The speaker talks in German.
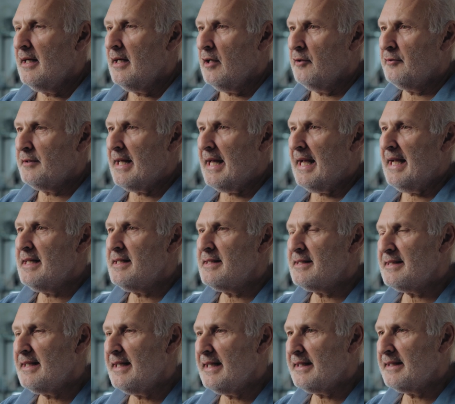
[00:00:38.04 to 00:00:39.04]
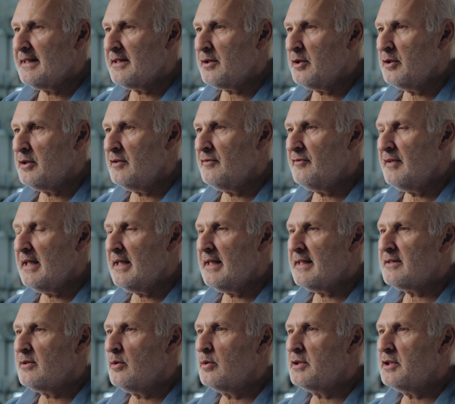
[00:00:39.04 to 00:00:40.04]
Auf der einen Seite können wir
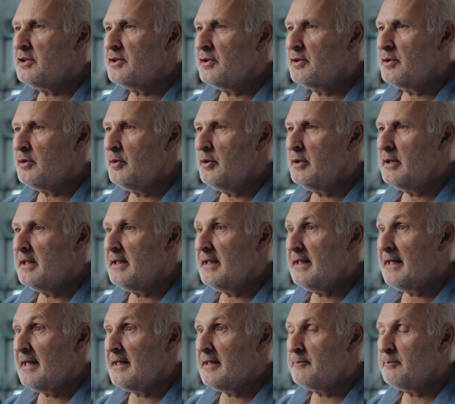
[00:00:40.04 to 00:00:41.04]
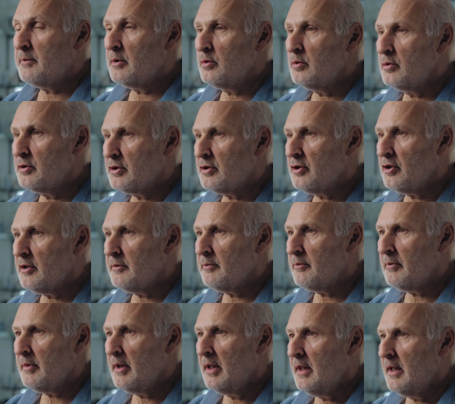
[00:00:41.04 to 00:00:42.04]
exotische Töne in einem Produkt haben.